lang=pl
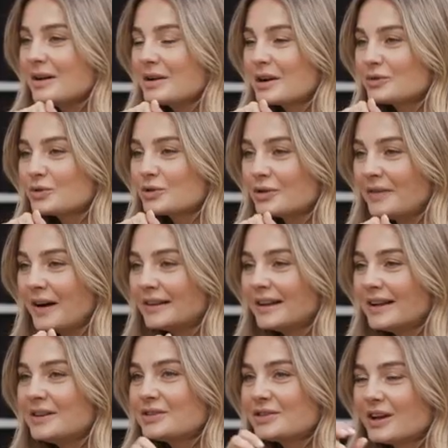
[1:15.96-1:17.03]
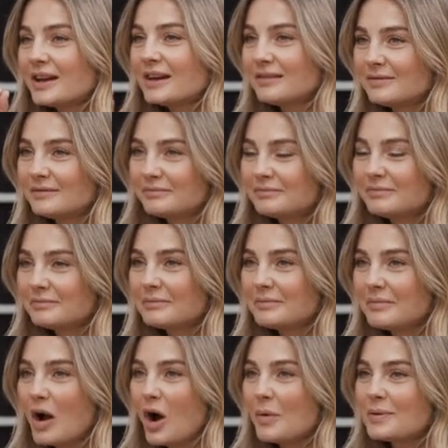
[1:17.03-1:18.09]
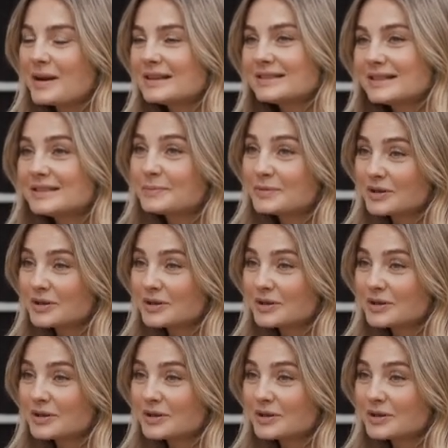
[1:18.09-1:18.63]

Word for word: retuszowane, że obraz jest